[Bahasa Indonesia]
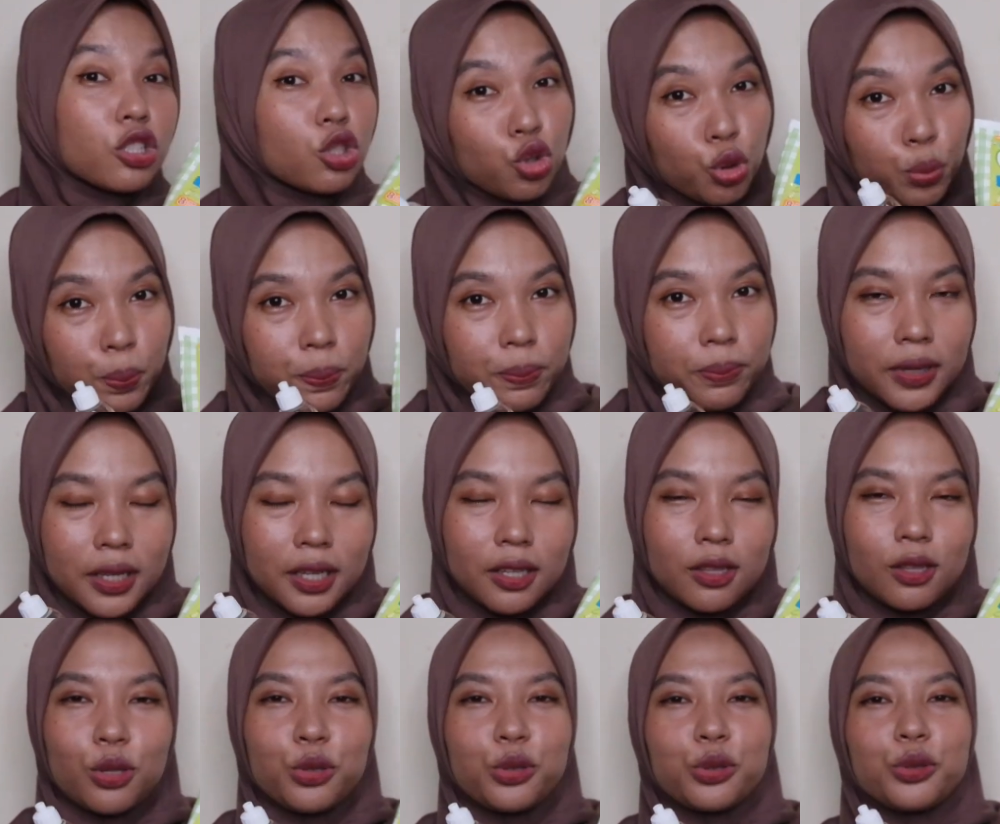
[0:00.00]
cup
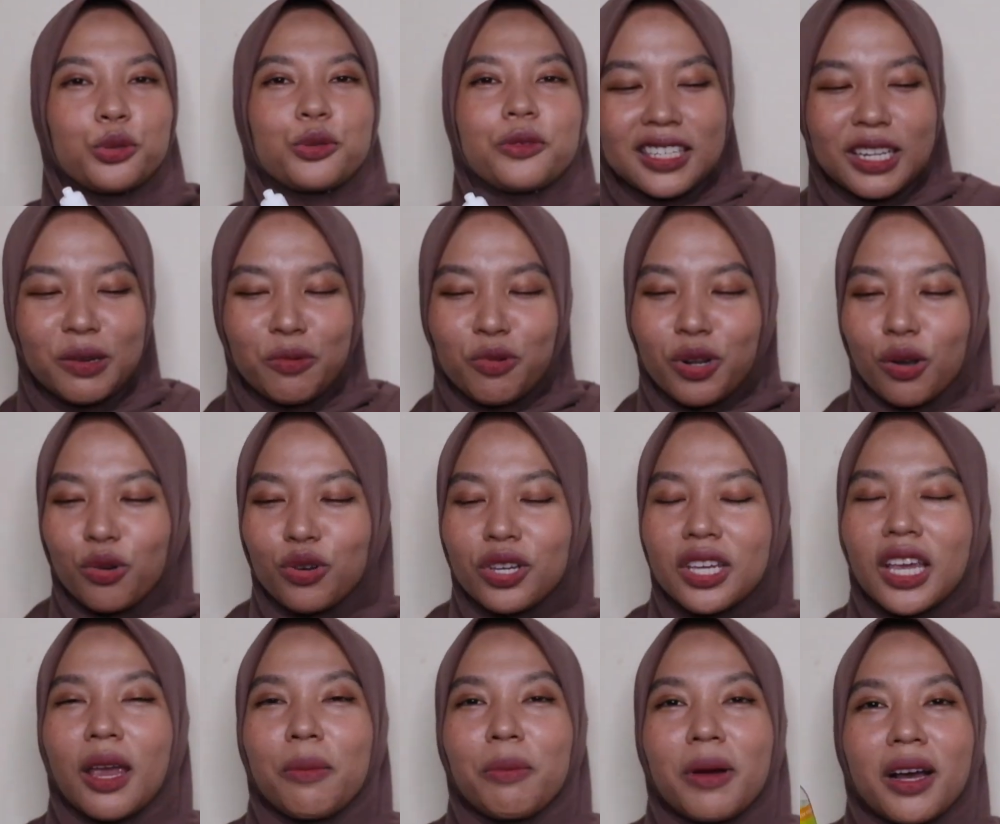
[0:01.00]
gitu jadi menurut aku
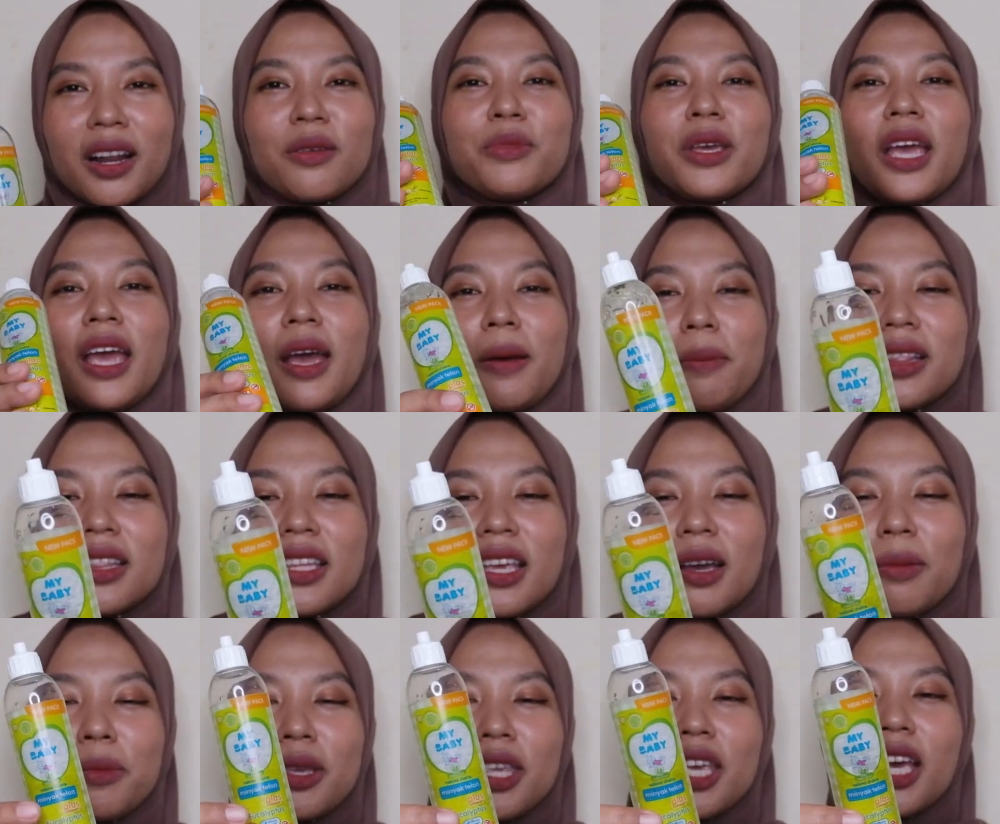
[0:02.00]
ya emang lebih hemat
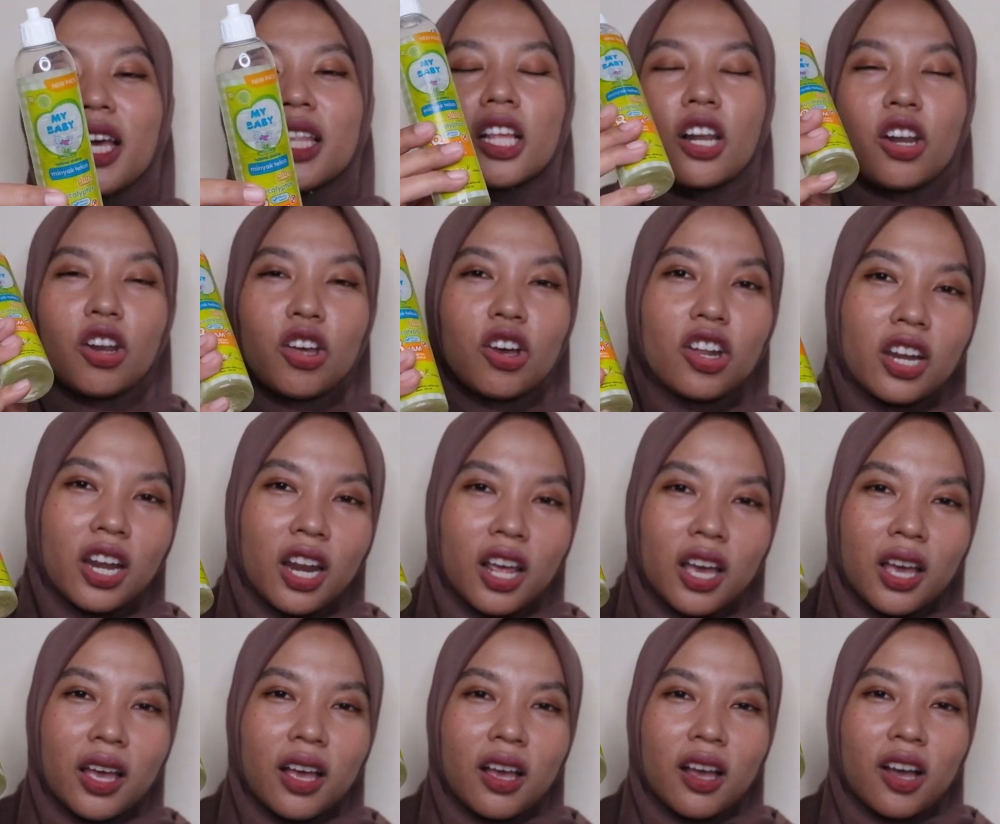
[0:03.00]
yang minyak telon
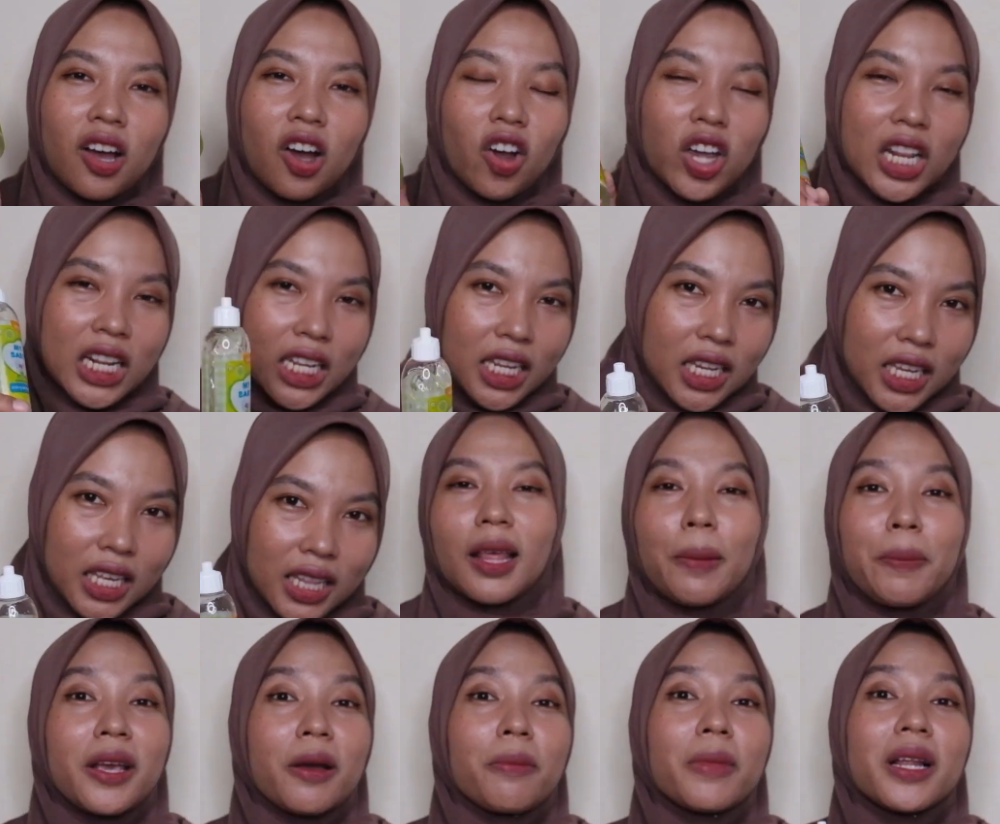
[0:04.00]
oil ini.
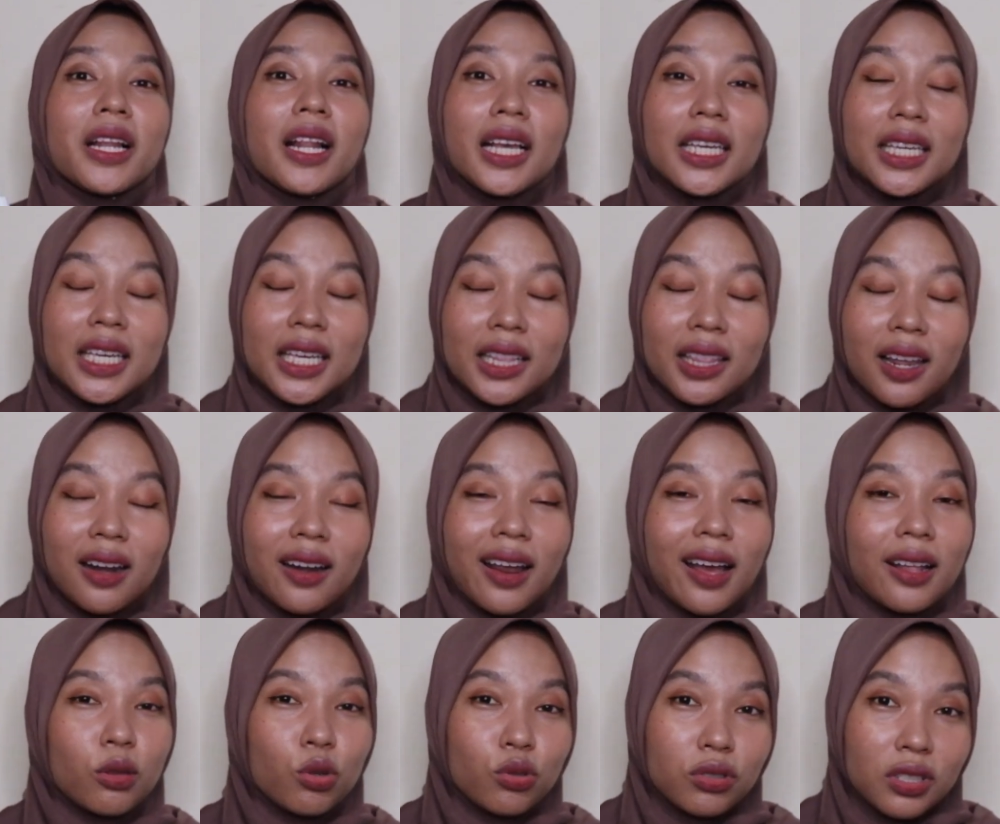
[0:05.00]
Tapi kembali lagi
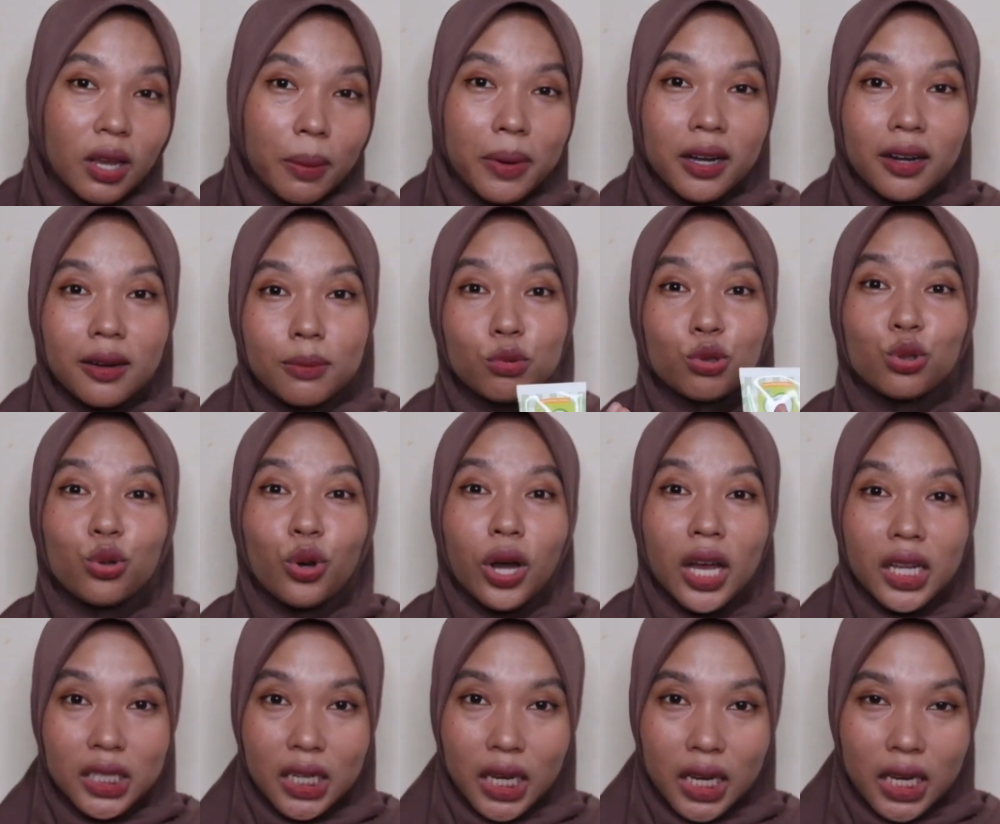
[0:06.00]
tergantung sama
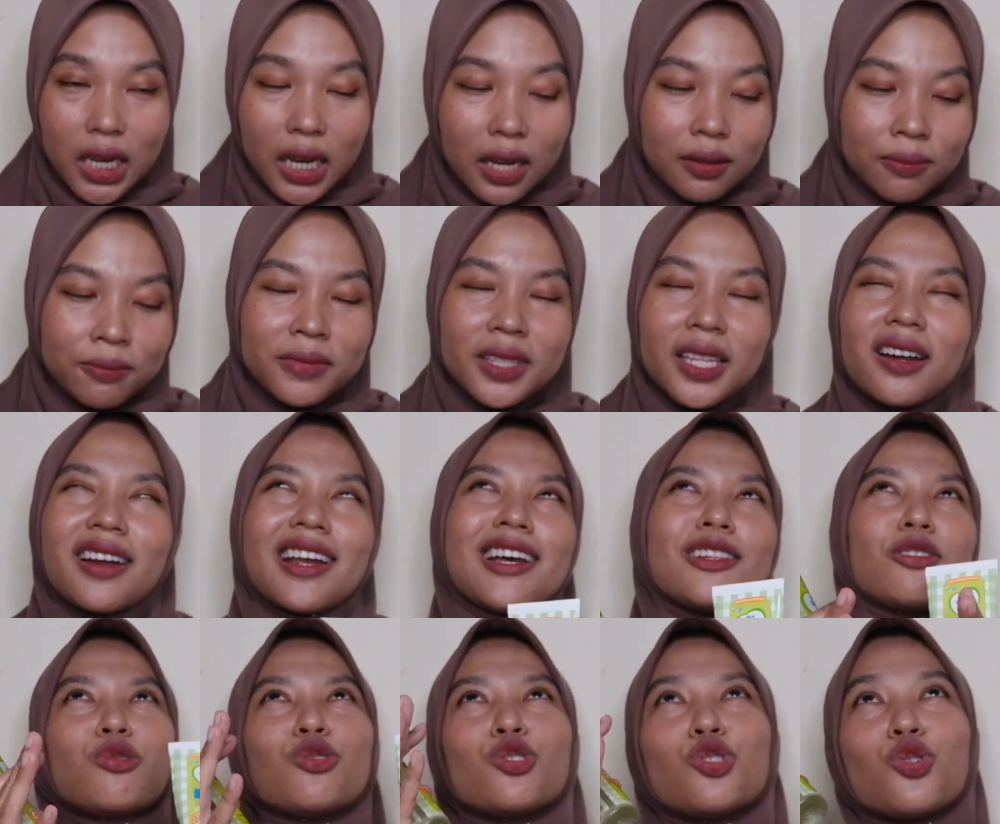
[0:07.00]
kebutuhannya ya,
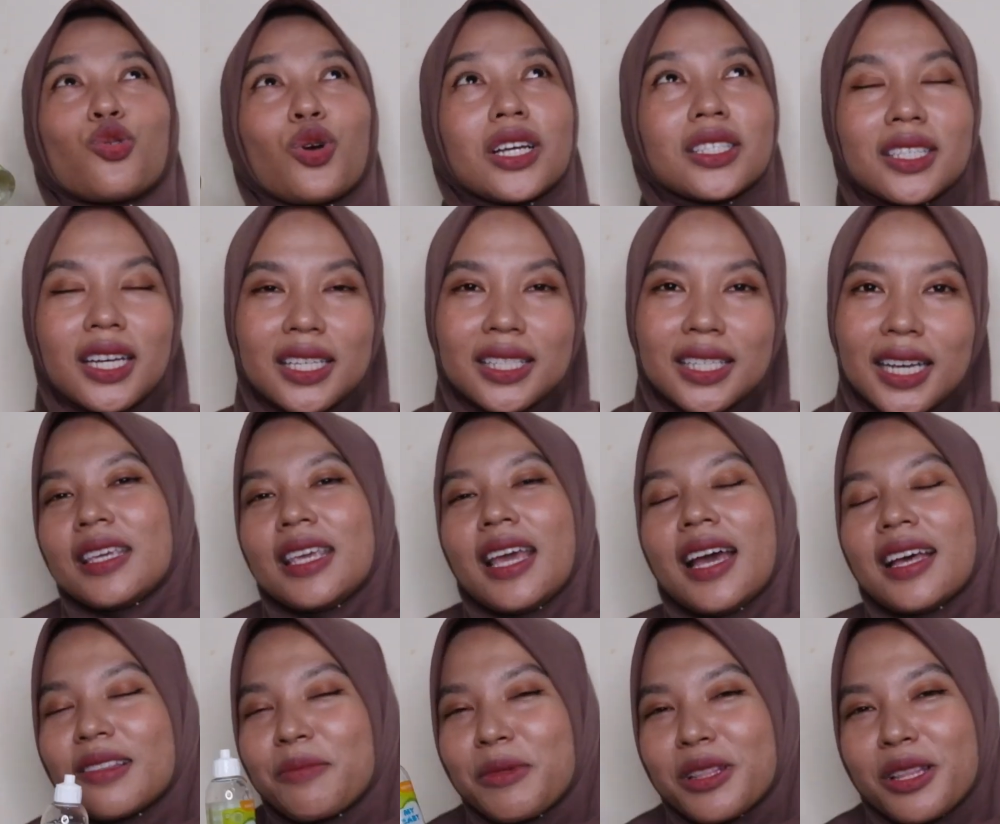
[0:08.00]
tergantung cuacanya.
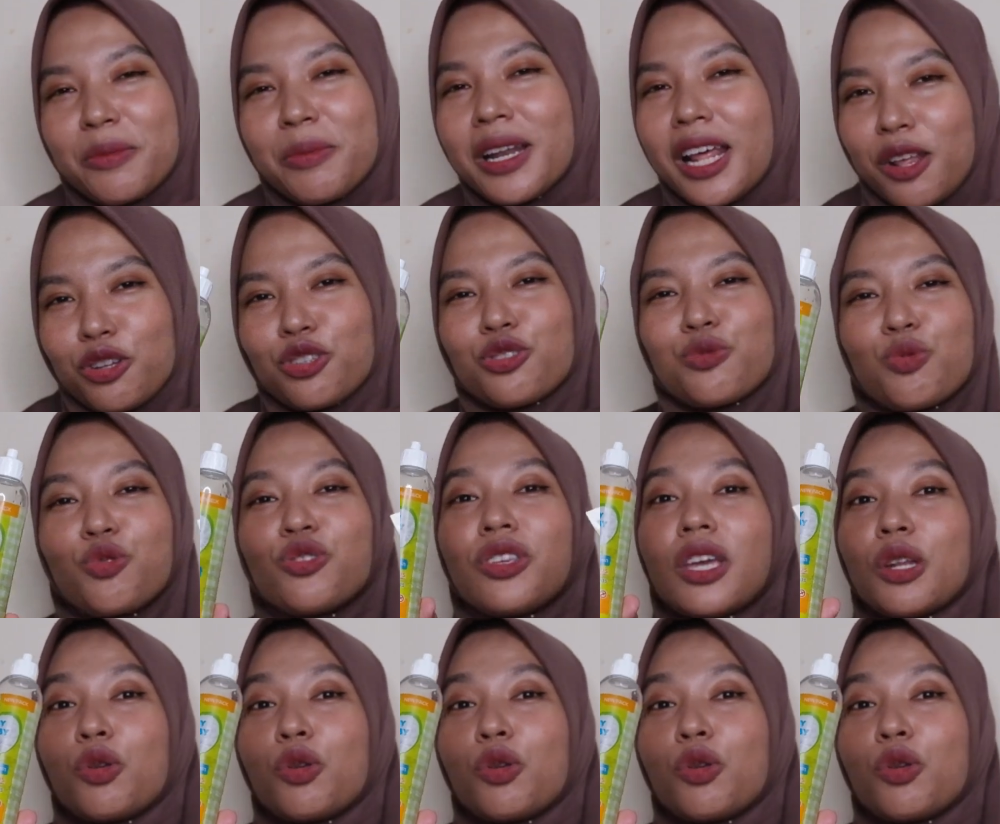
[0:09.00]
Ya teman-teman harus punya